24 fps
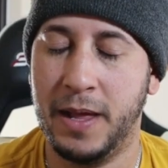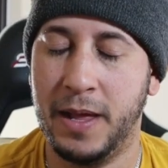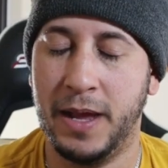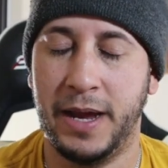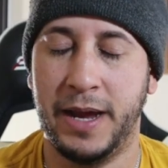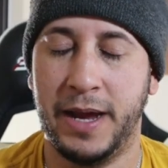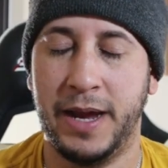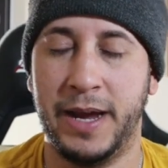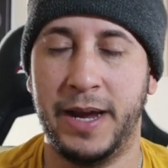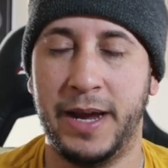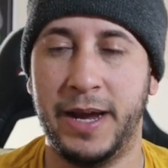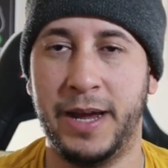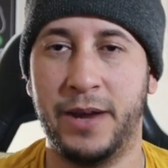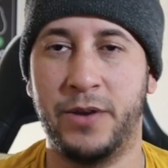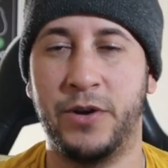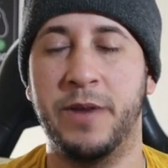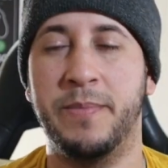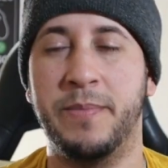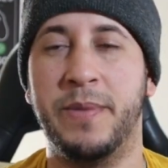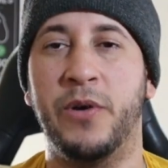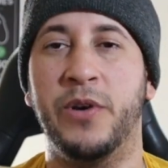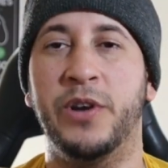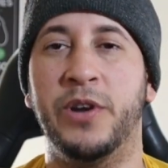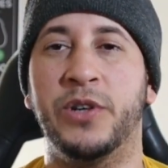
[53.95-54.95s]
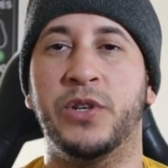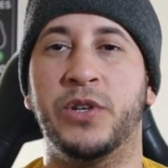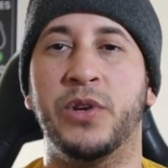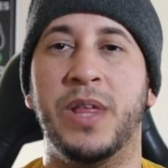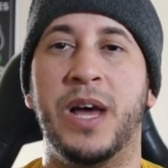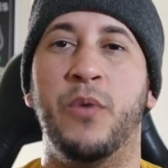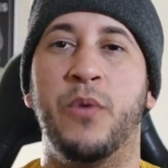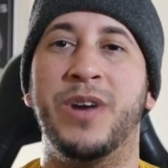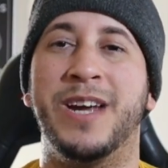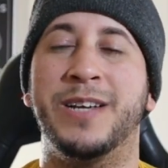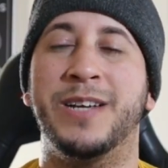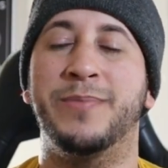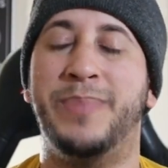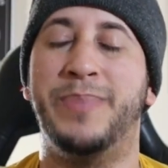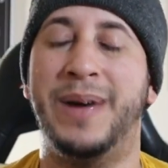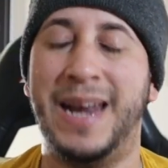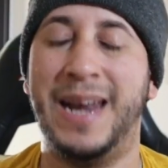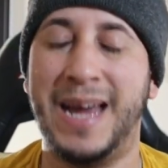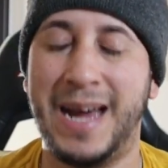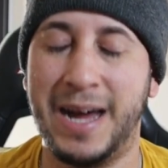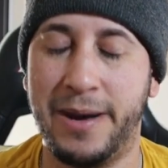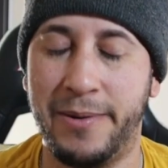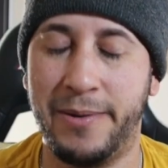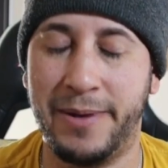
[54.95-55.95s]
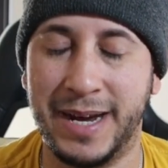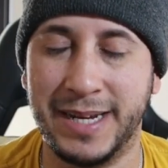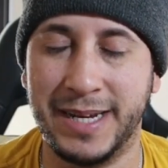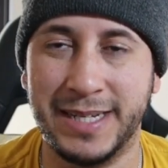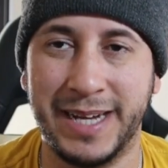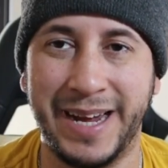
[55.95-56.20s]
Eh, Ronnie Mauricio da unas palabras,